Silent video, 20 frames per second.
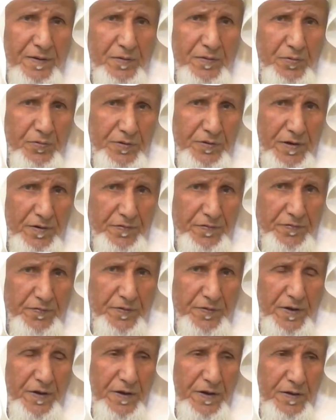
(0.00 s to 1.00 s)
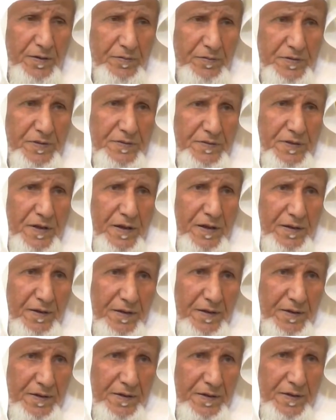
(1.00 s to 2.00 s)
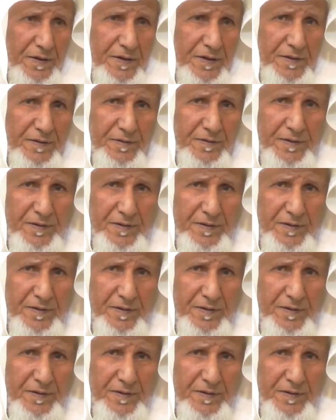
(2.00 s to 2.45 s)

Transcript: وكفى وجزاه الله خير